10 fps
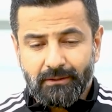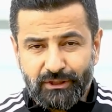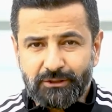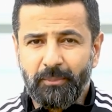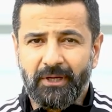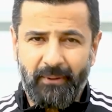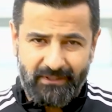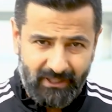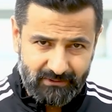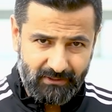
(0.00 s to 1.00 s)
جسمك
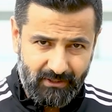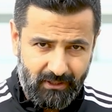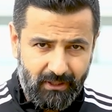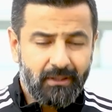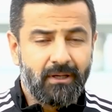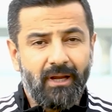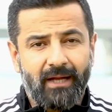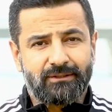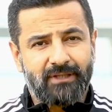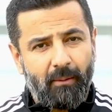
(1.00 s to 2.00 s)
محتاج كل
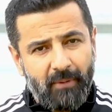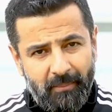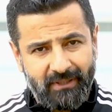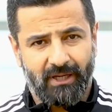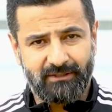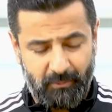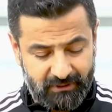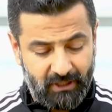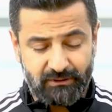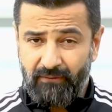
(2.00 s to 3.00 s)
اجسامنا محتاجه
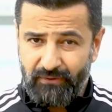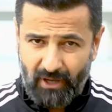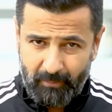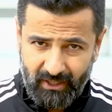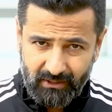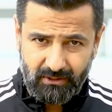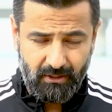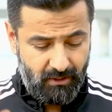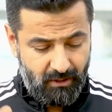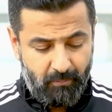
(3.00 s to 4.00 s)
محتاجه الفيتامينات
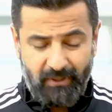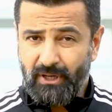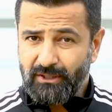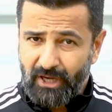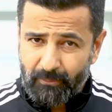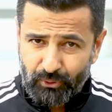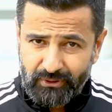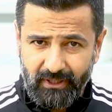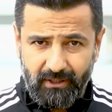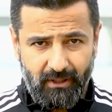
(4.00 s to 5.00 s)
محتاجه
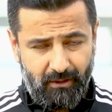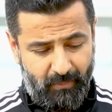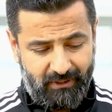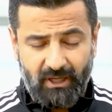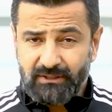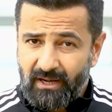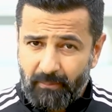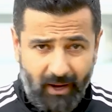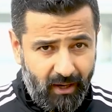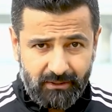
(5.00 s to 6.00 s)
بروتين محتاجه
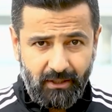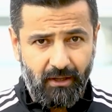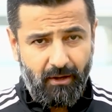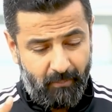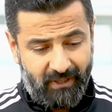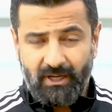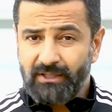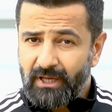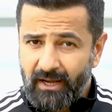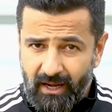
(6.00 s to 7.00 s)
الى معادن
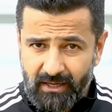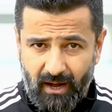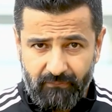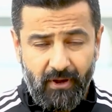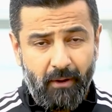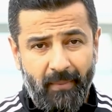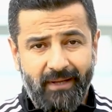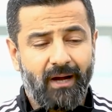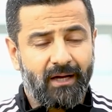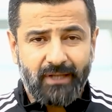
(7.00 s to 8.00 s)
محتاجه الى الياف
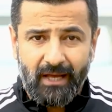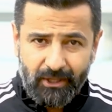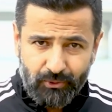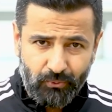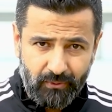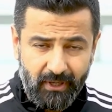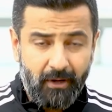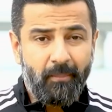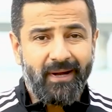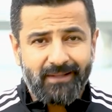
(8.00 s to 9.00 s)
محتاجه الى دهون
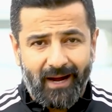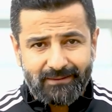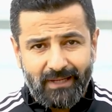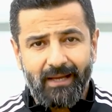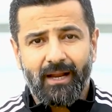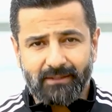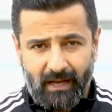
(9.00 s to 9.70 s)
محتاجه الى